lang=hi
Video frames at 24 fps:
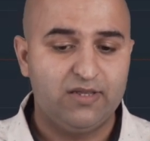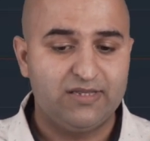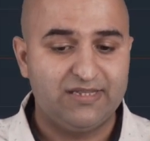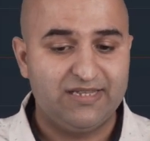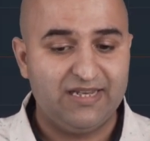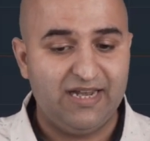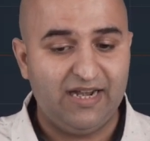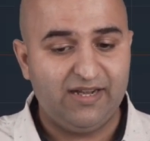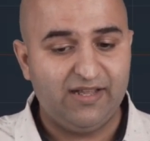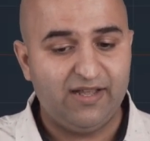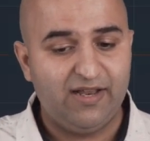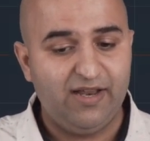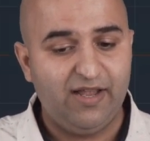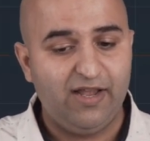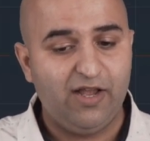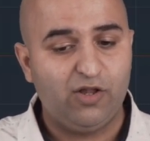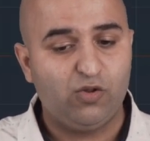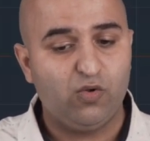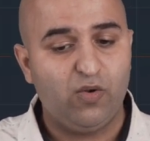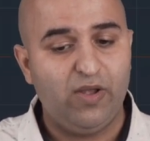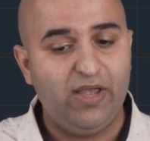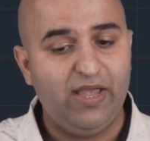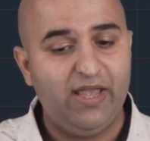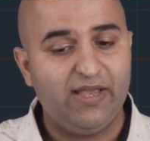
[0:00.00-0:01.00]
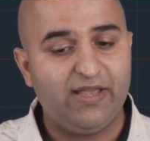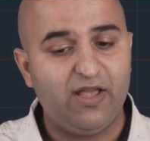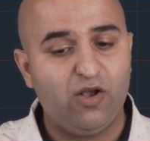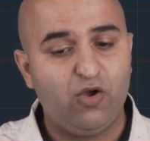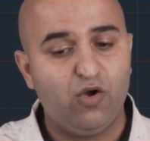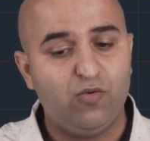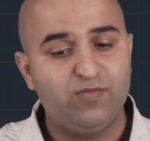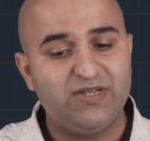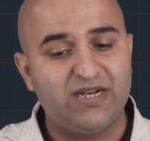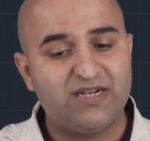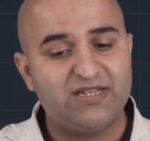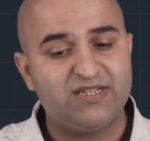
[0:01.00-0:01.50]
सिलेक्ट करेंगे तो एक एक
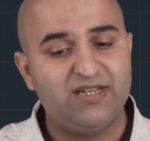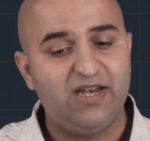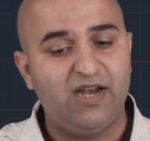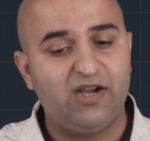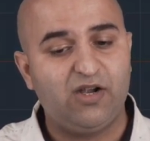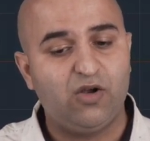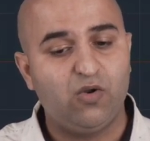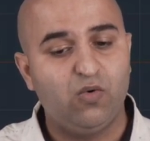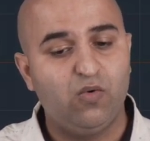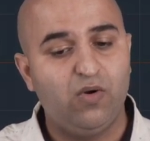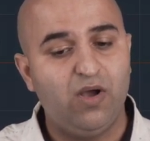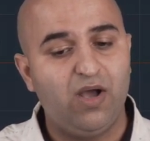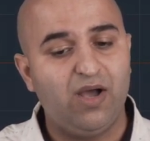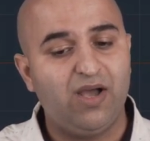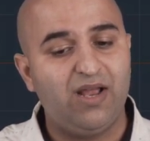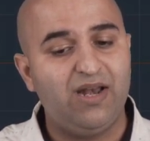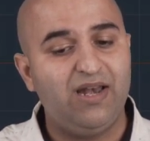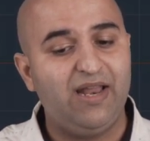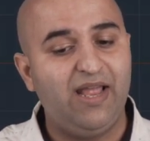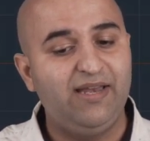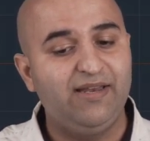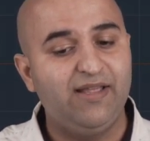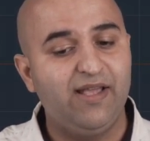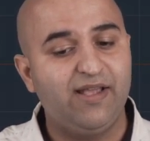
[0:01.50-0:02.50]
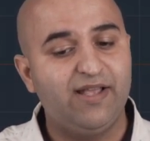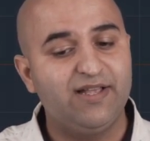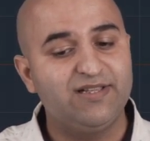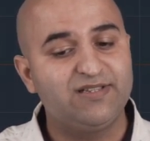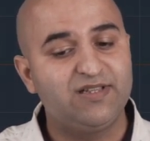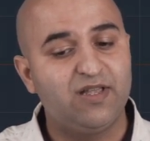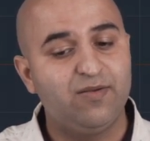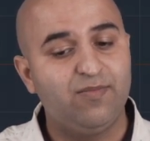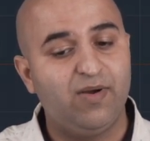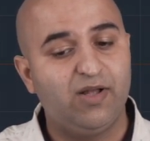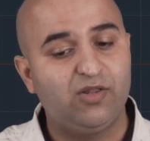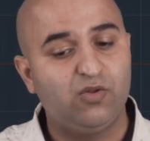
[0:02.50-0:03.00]
ऑब्जेक्ट सेलेक्ट होगा अगर लाइन के केस
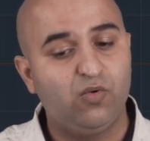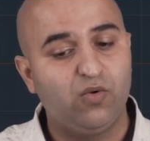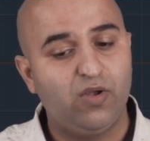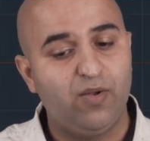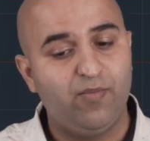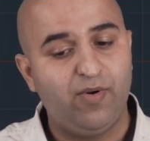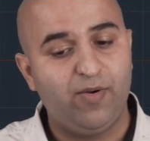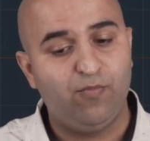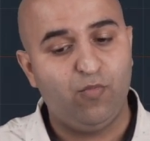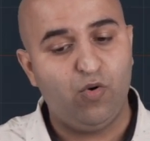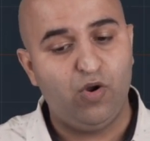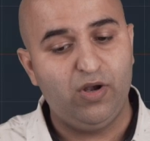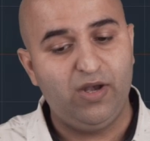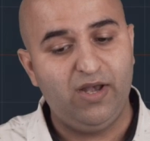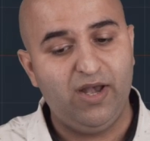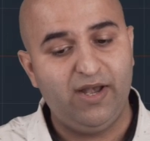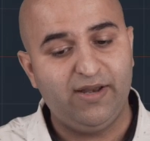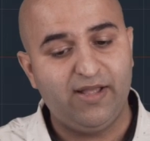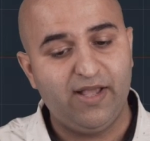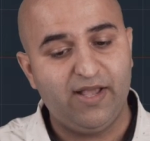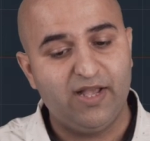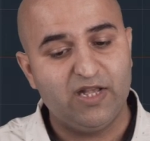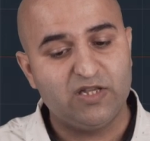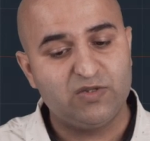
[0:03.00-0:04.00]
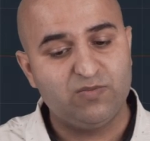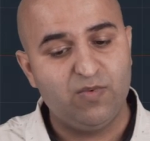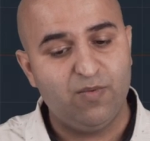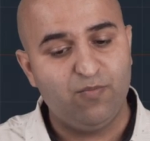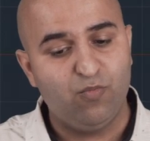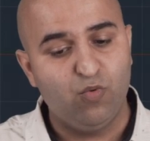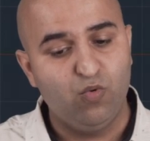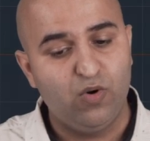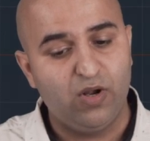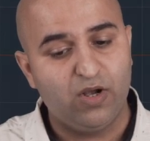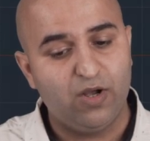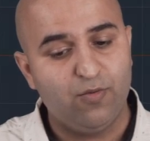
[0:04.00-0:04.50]
की बात होगी बट पॉलीलाइन के केस में
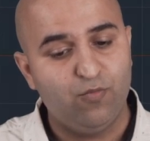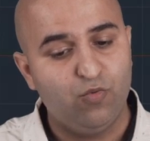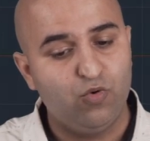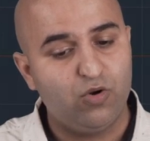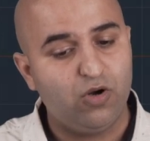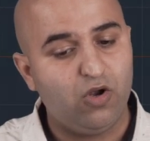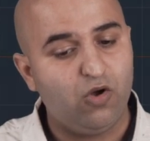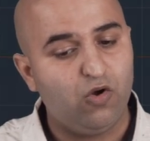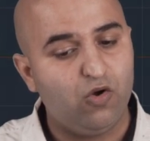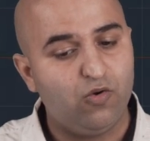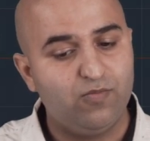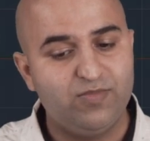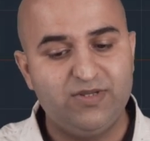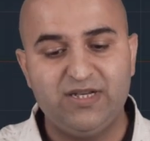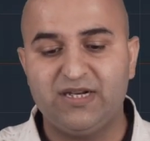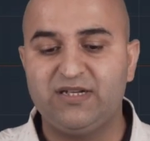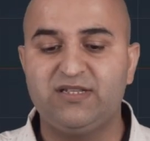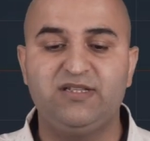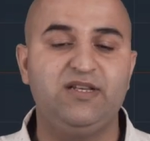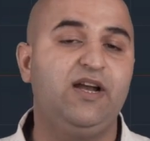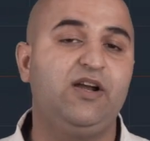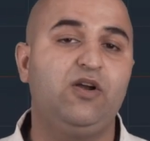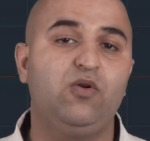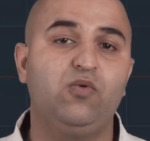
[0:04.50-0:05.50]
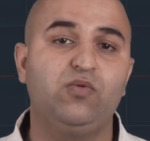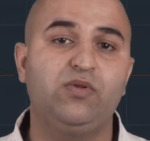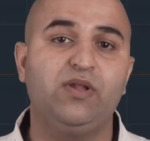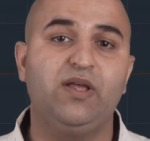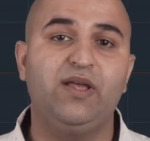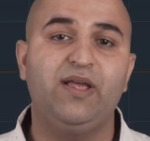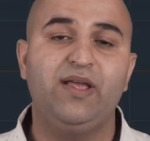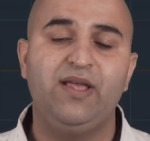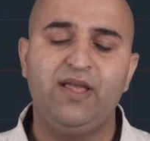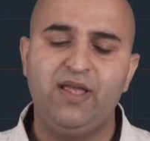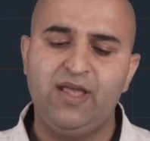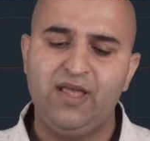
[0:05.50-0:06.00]
पूरा का पूरा ऑब्जेक्ट सेलेक्ट होता
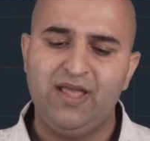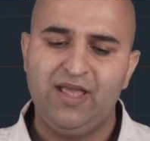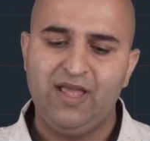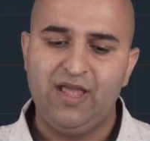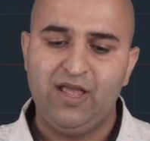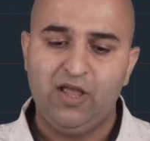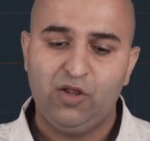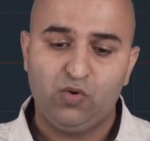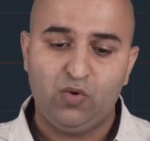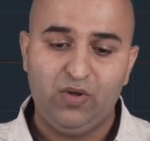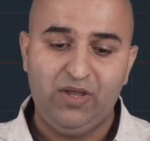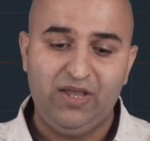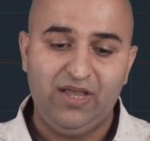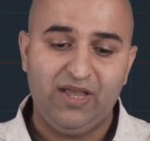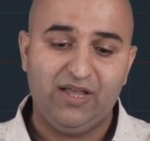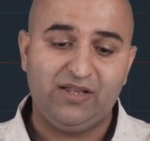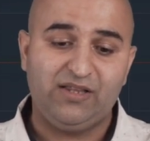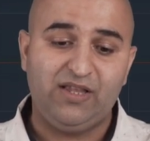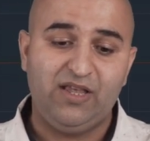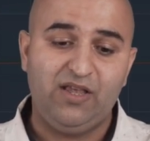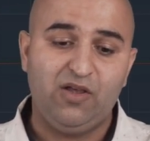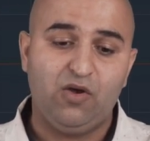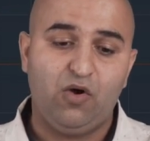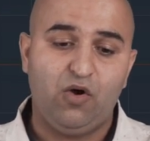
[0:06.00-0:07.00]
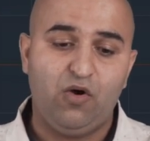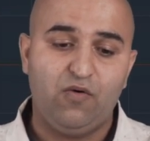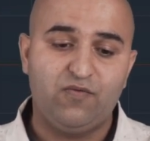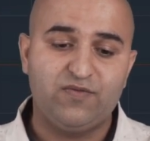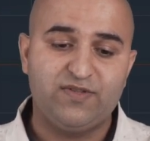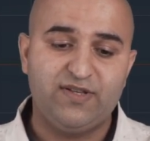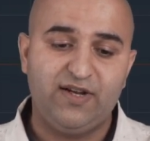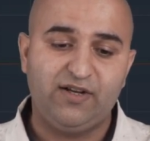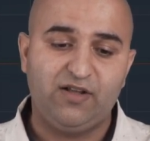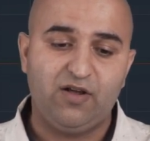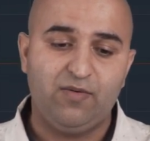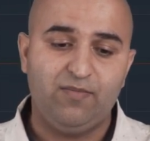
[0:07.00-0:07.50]
है तो ये थी
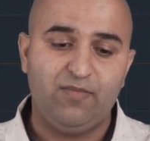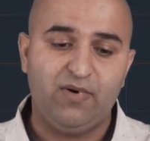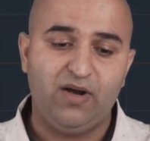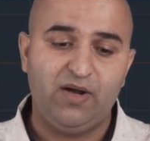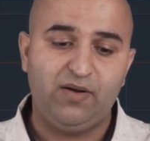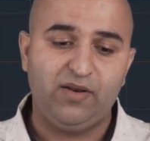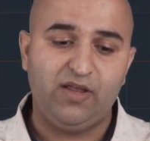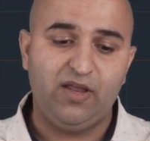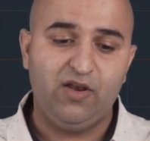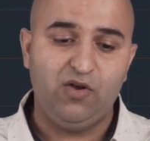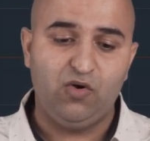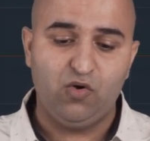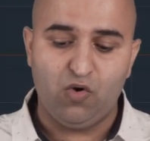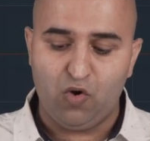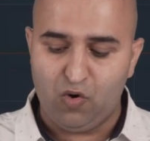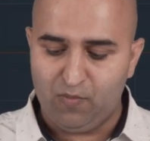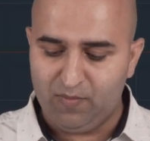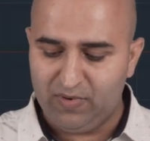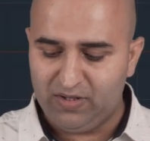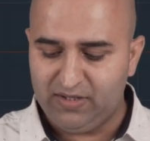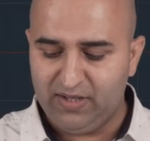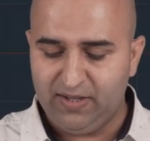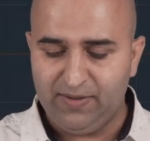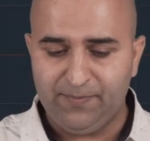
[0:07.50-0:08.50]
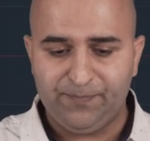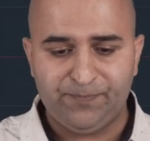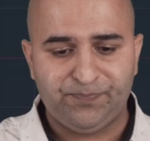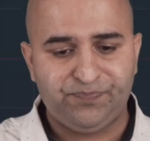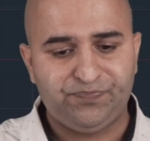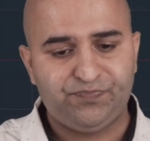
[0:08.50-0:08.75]
ऑफसेट कमांड की नॉर्मल थिंग